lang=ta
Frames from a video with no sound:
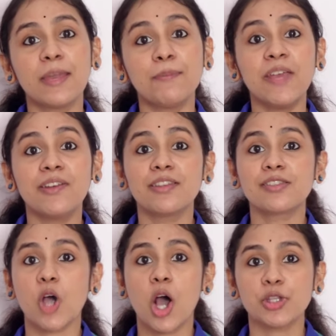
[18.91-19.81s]
எப்படி வந்து
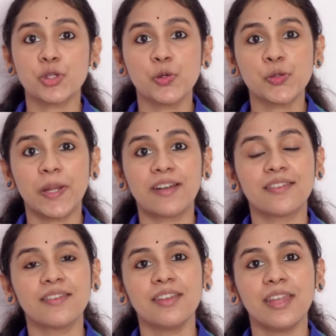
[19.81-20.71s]
ஸ்டாக் சூஸ்
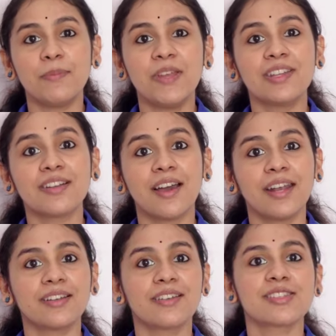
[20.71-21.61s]
பண்ணுறது எப்படி வந்து
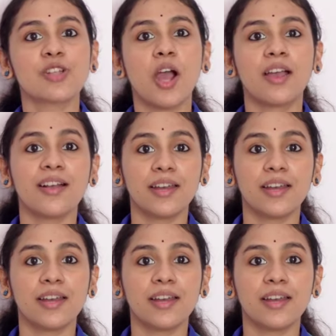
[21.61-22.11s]
கரெக்டான ஸ்டாக்கை